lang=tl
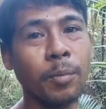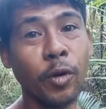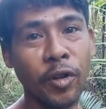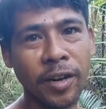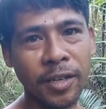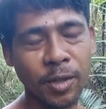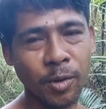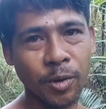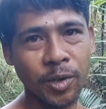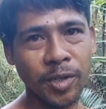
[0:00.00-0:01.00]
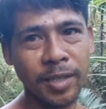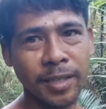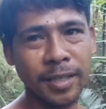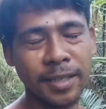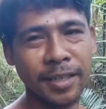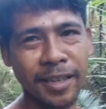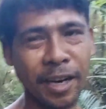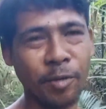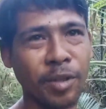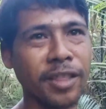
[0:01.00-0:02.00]
4 years course
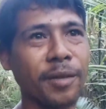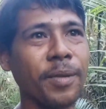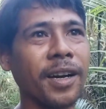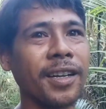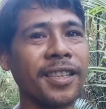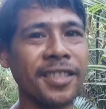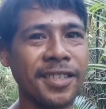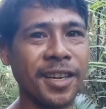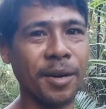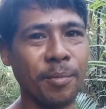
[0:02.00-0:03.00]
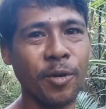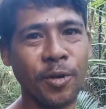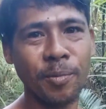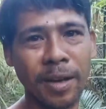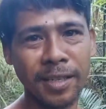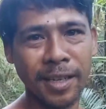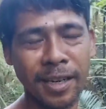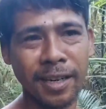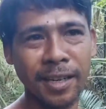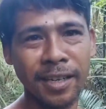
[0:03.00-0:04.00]
graduate ng pagka-teacher board passer